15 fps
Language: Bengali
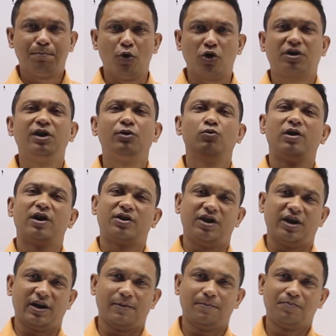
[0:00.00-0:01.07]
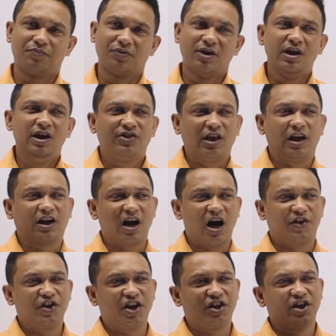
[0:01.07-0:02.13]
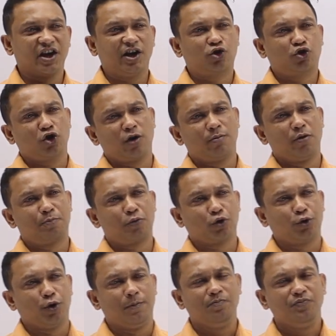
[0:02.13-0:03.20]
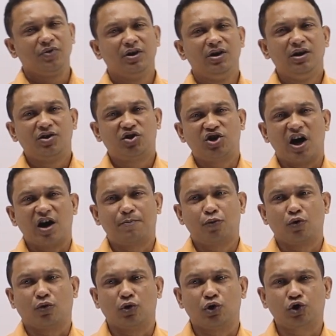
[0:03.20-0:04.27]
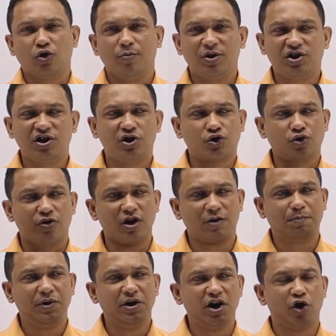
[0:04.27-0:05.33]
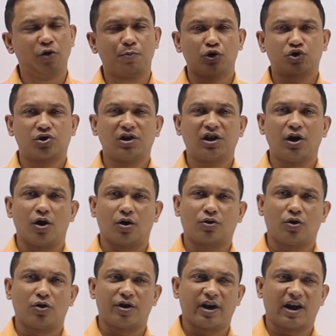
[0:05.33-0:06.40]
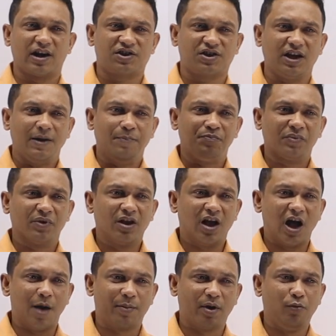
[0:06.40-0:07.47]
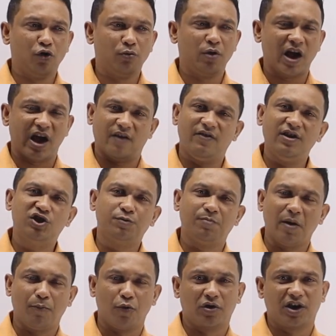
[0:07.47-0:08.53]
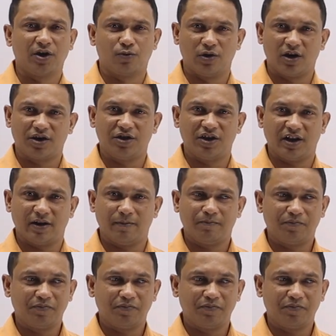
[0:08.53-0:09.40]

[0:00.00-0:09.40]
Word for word: পক্ষীকুলের দেহে তাহলে কাদের দেহে সর্বপ্রথম চার প্রকোষ্ঠ বিশিষ্ট হৃৎপিণ্ডের উপস্থিতি লক্ষ্য করা গেছে আমরা বলবো অ্যাভিস বা পক্ষীকুলের দেহে